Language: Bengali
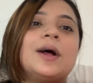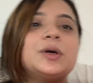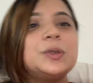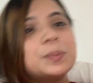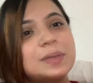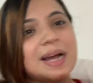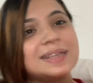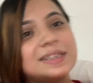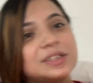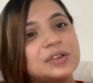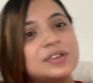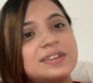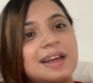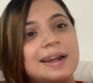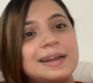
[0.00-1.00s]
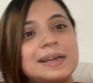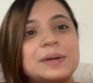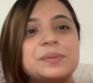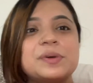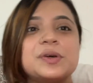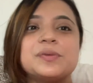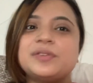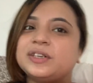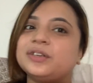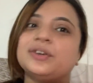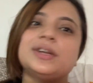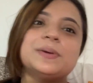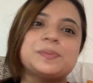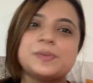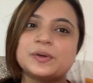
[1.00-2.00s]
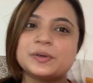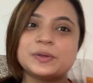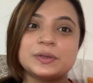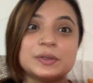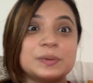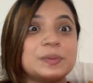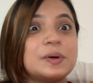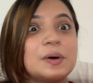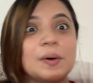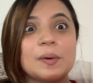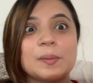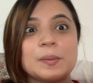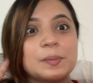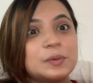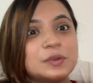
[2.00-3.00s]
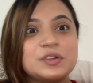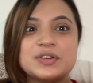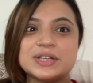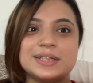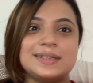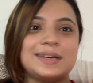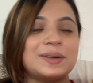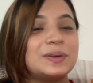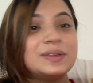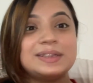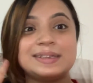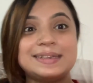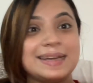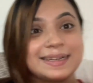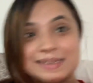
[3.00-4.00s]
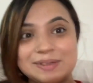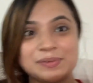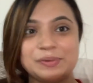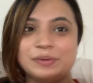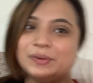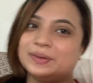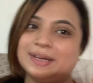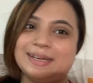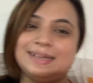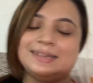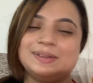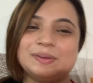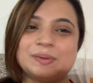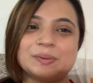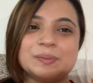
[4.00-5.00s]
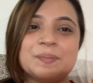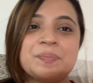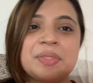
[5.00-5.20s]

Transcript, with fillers: খুব তাড়াতাড়ি ওই চ্যানেলে আমরা ওই ভিডিওটা আপলোড করে দেবো অবশ্যই দেখো দেখতে ভুলো না কিন্তু